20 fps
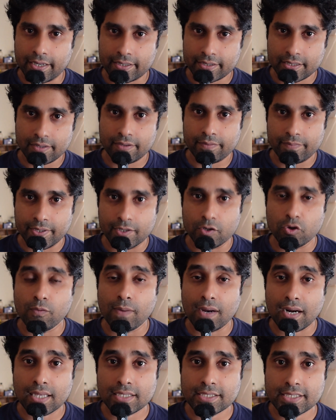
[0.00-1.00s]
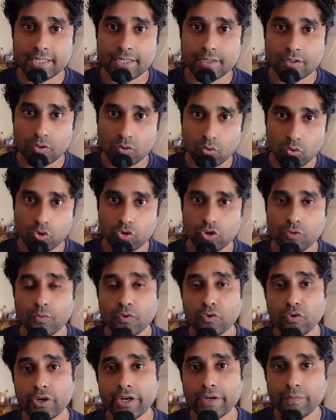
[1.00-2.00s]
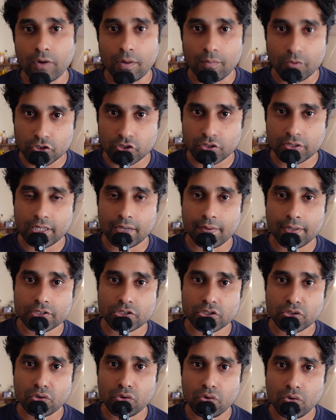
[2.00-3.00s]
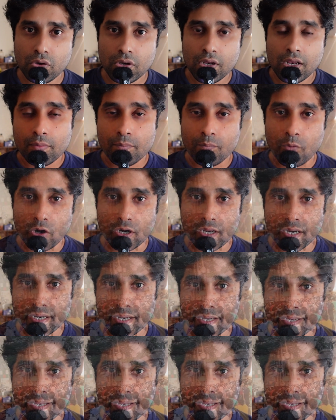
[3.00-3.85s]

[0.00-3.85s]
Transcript: একটা ভিডিও বানাচ্ছি একটু গুরুত্বপূর্ণ ইনফরমেশন দেওয়ার জন্য বর্ডারে